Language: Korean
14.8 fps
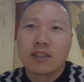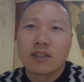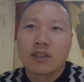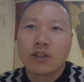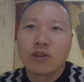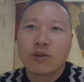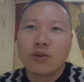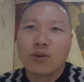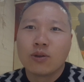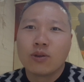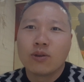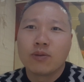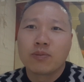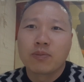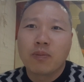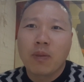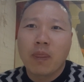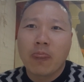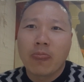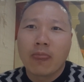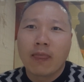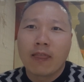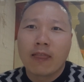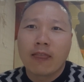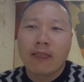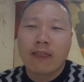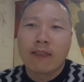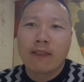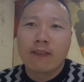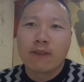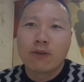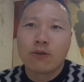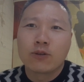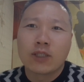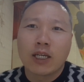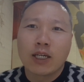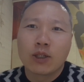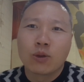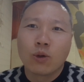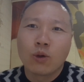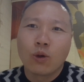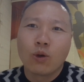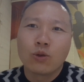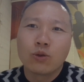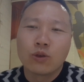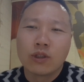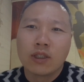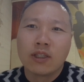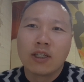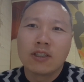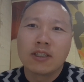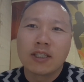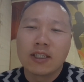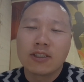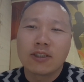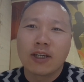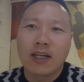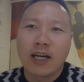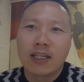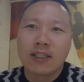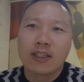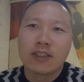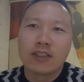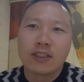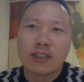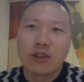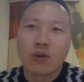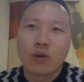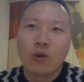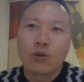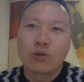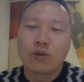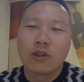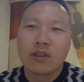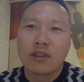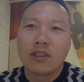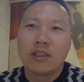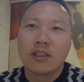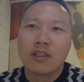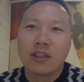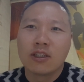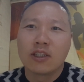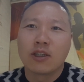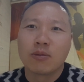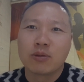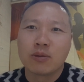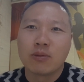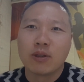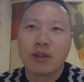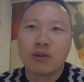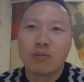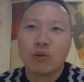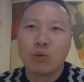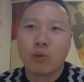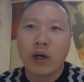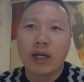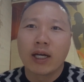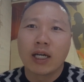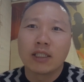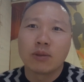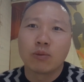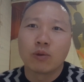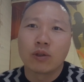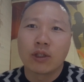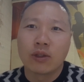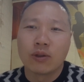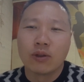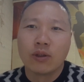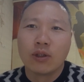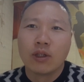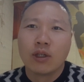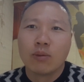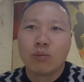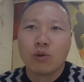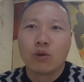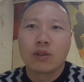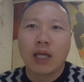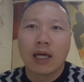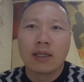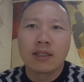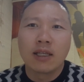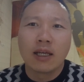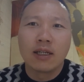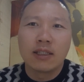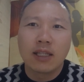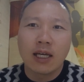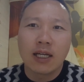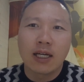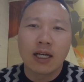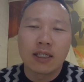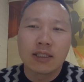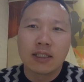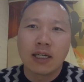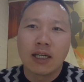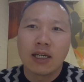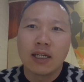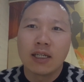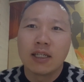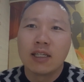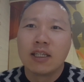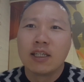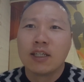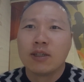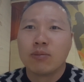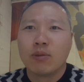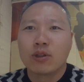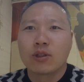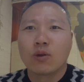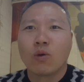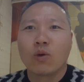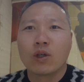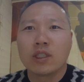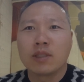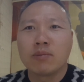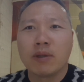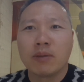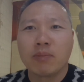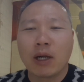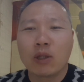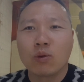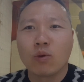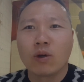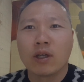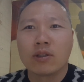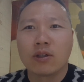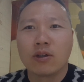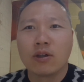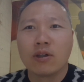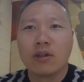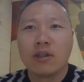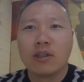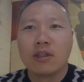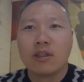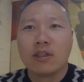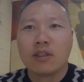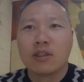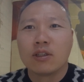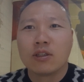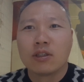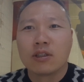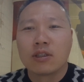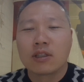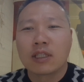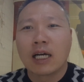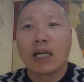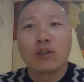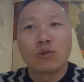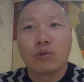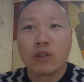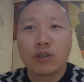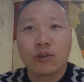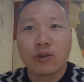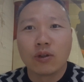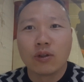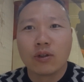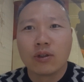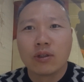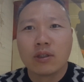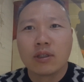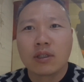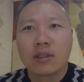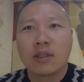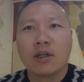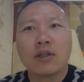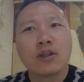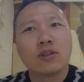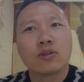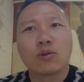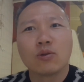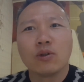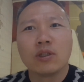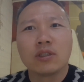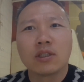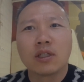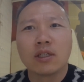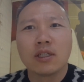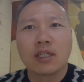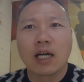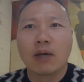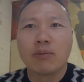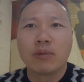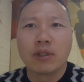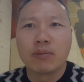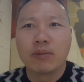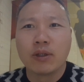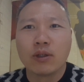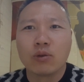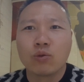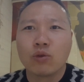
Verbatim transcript: 그리고 또 자기가 돌아올 수 있는 능력이 있어야 가는 거지 돌아올 수 있는 능력이 없으면 무마하게 가지 못해요. 물론 다른 개를 따라가거나 뭐 또 호기심이 발동을 해서 갈 수는 있죠. 근데 어느 정도 일정 거리를 가버리면